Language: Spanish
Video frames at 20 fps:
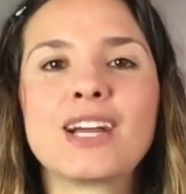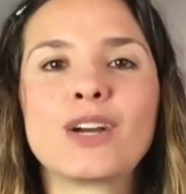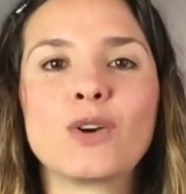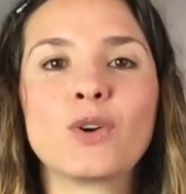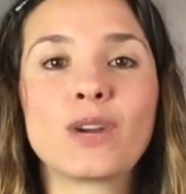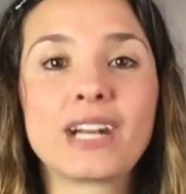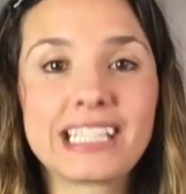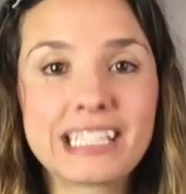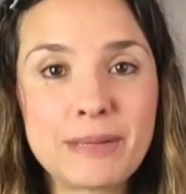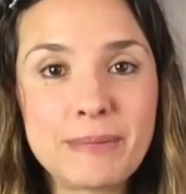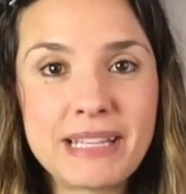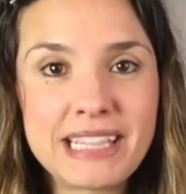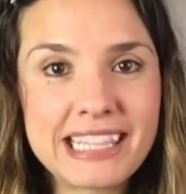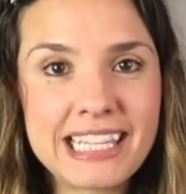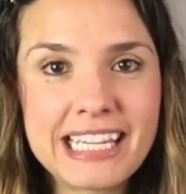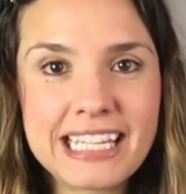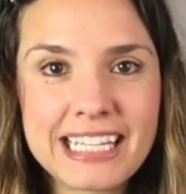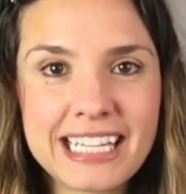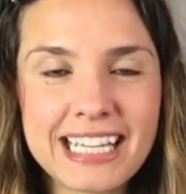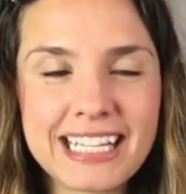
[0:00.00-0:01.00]

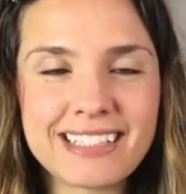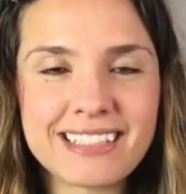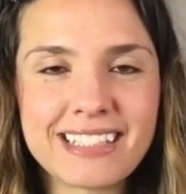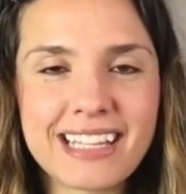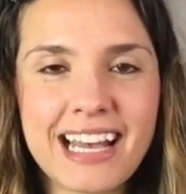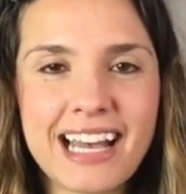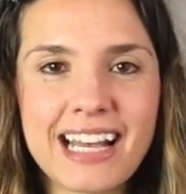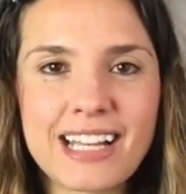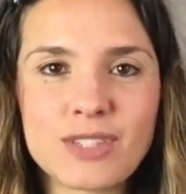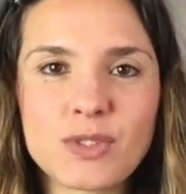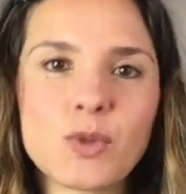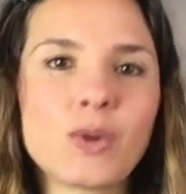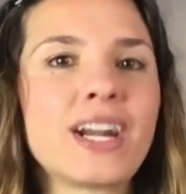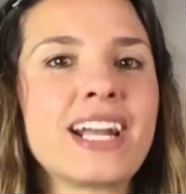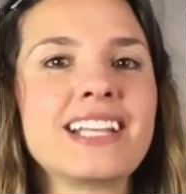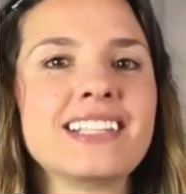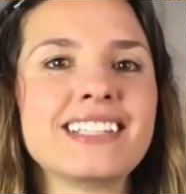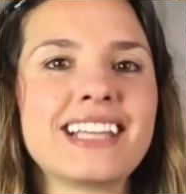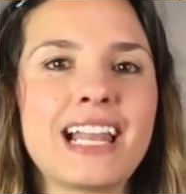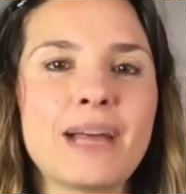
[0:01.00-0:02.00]
Concretamente, esta
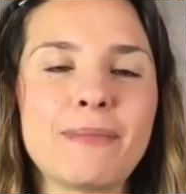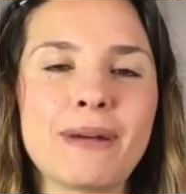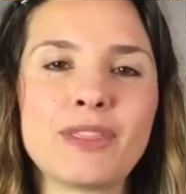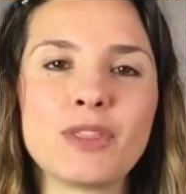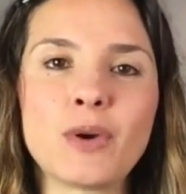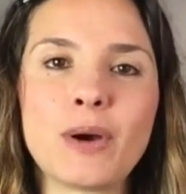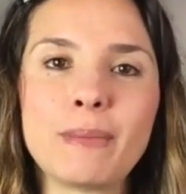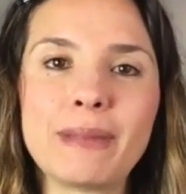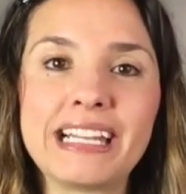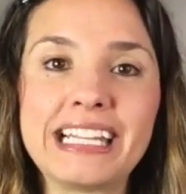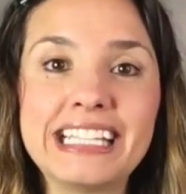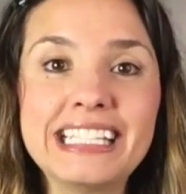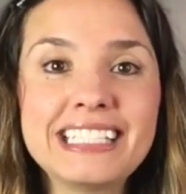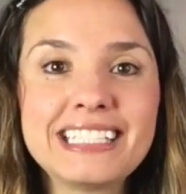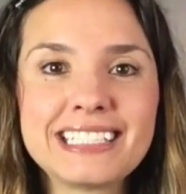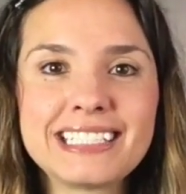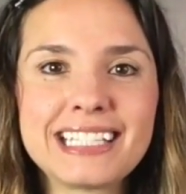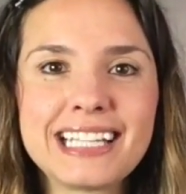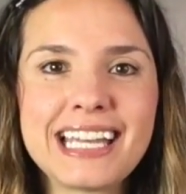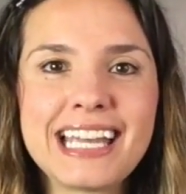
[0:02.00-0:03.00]
sugerencia la mandó a y
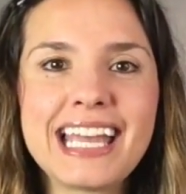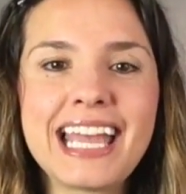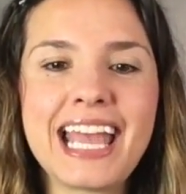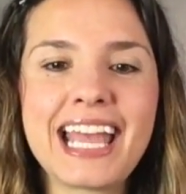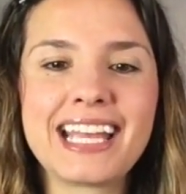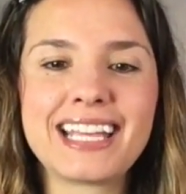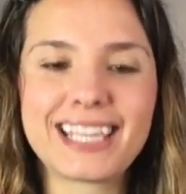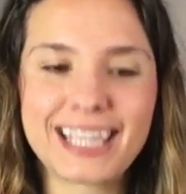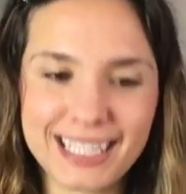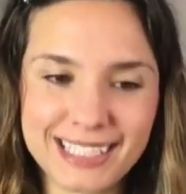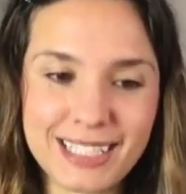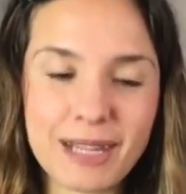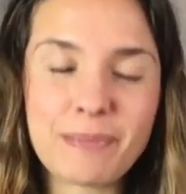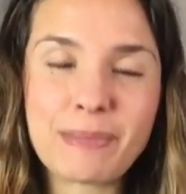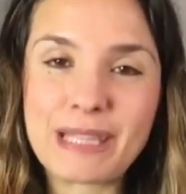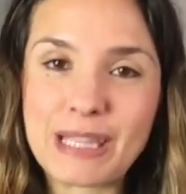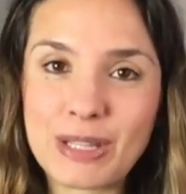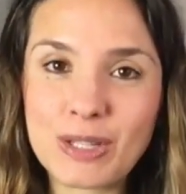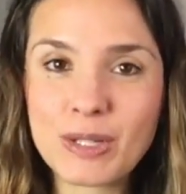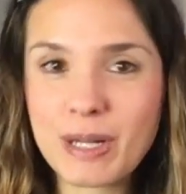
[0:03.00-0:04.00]
ella está
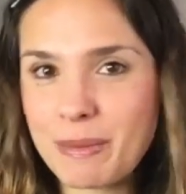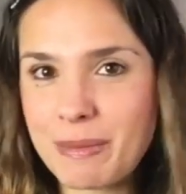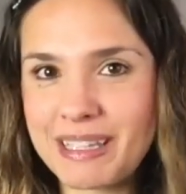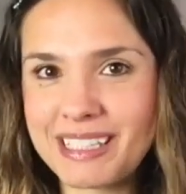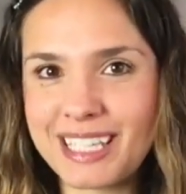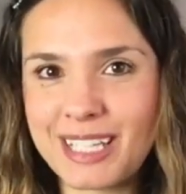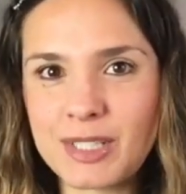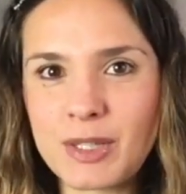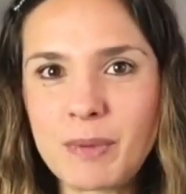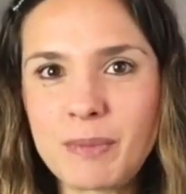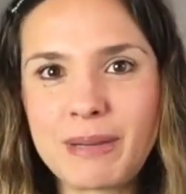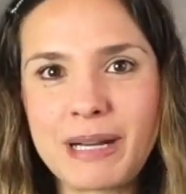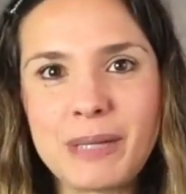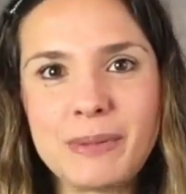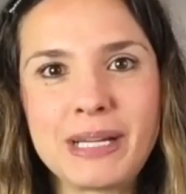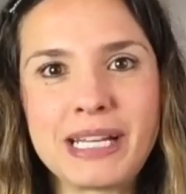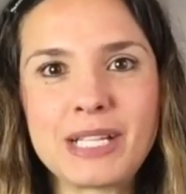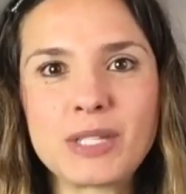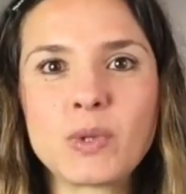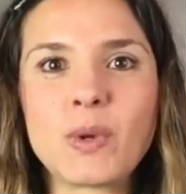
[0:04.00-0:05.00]
pidiendo una meditación para
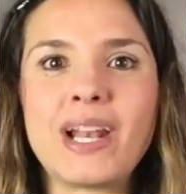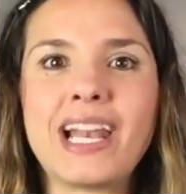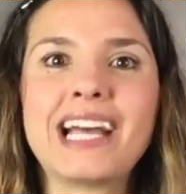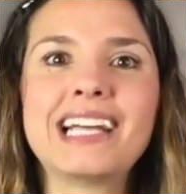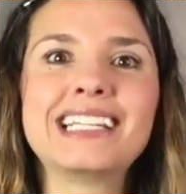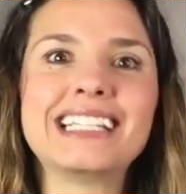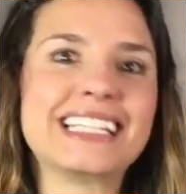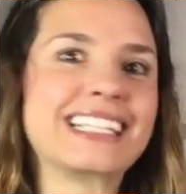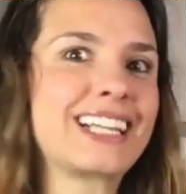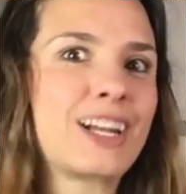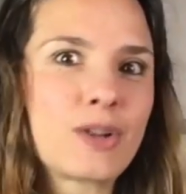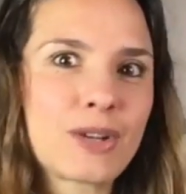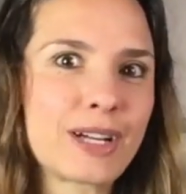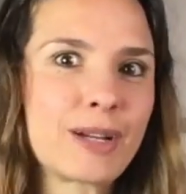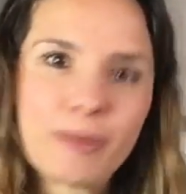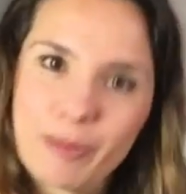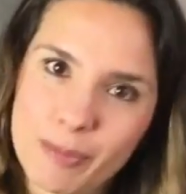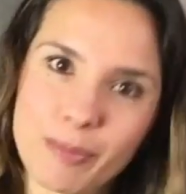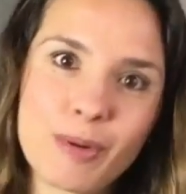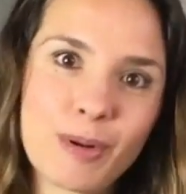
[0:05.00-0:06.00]
Venezuela. Y claro
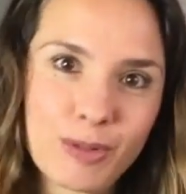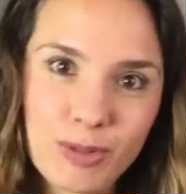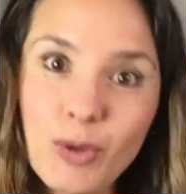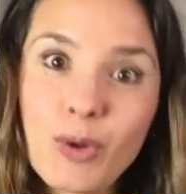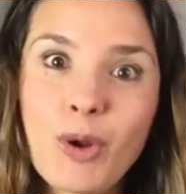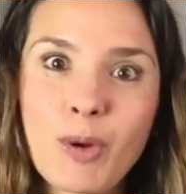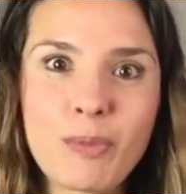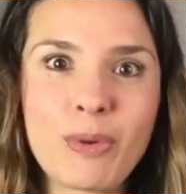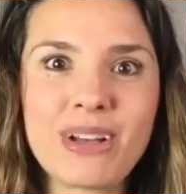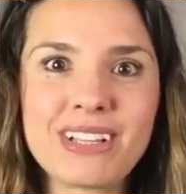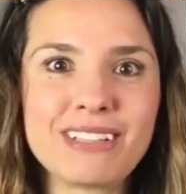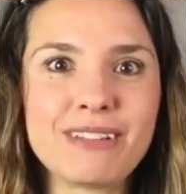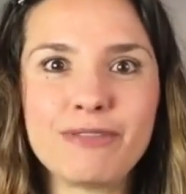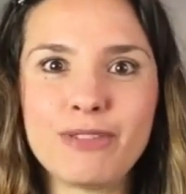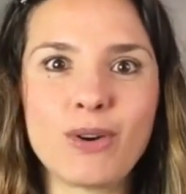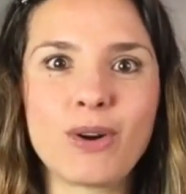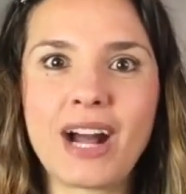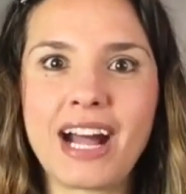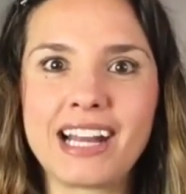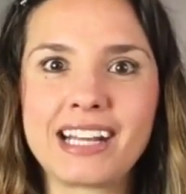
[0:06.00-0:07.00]
que tú lo puedes
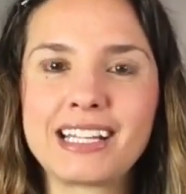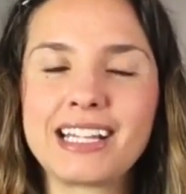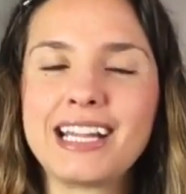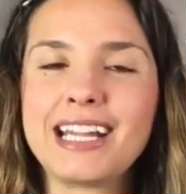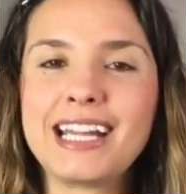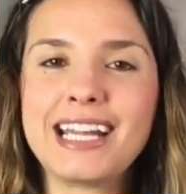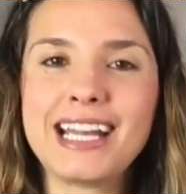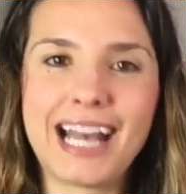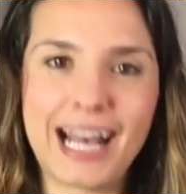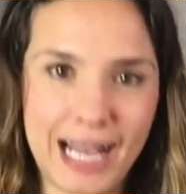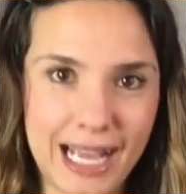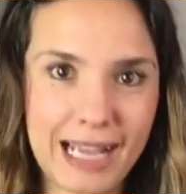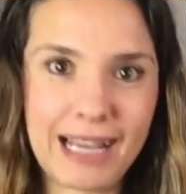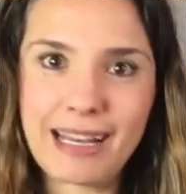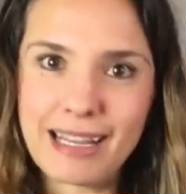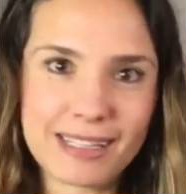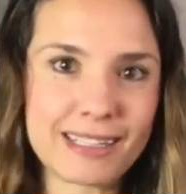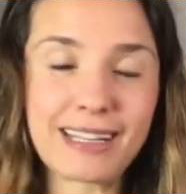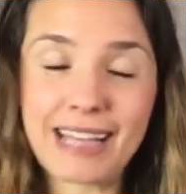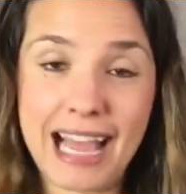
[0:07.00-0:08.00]
enfocar
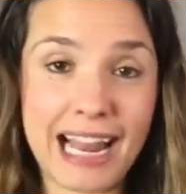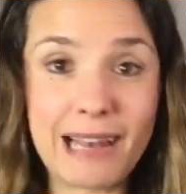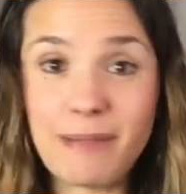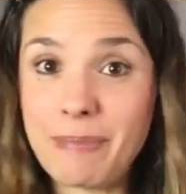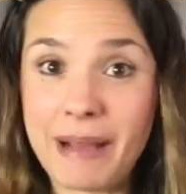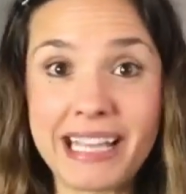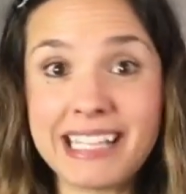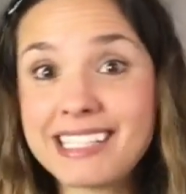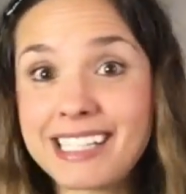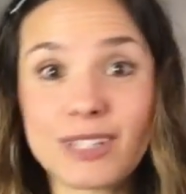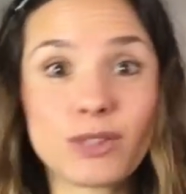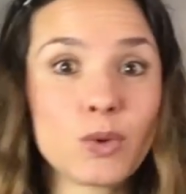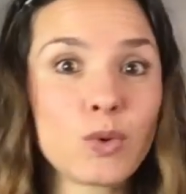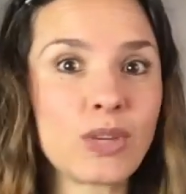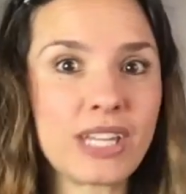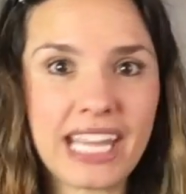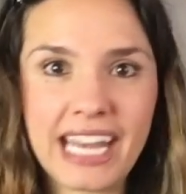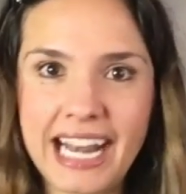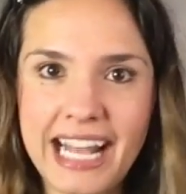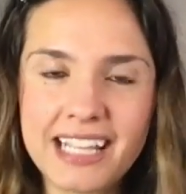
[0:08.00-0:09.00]
al país que tú
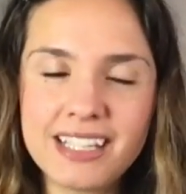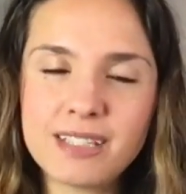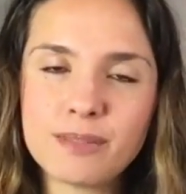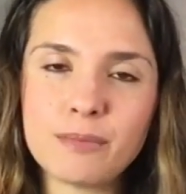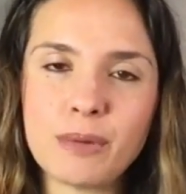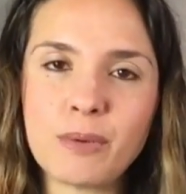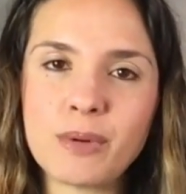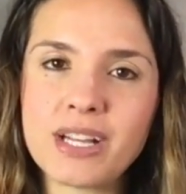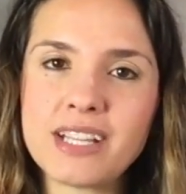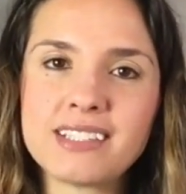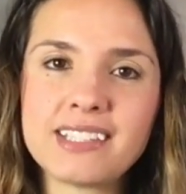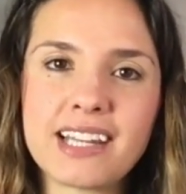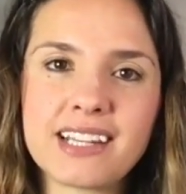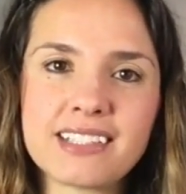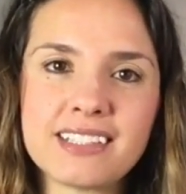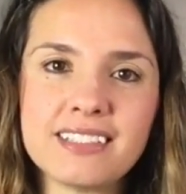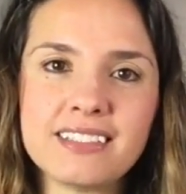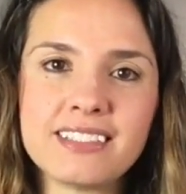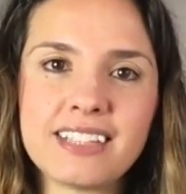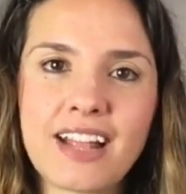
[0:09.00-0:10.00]
quieras. Me voy a estar
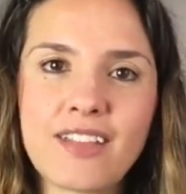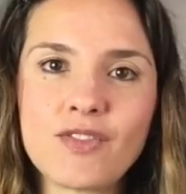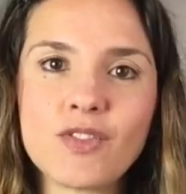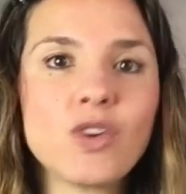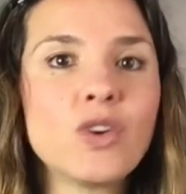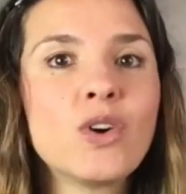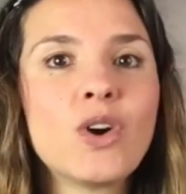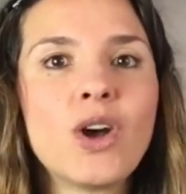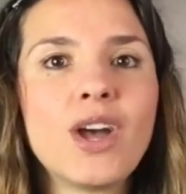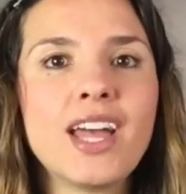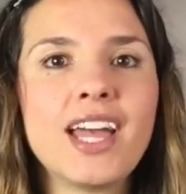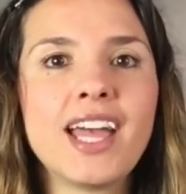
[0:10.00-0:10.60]
centrando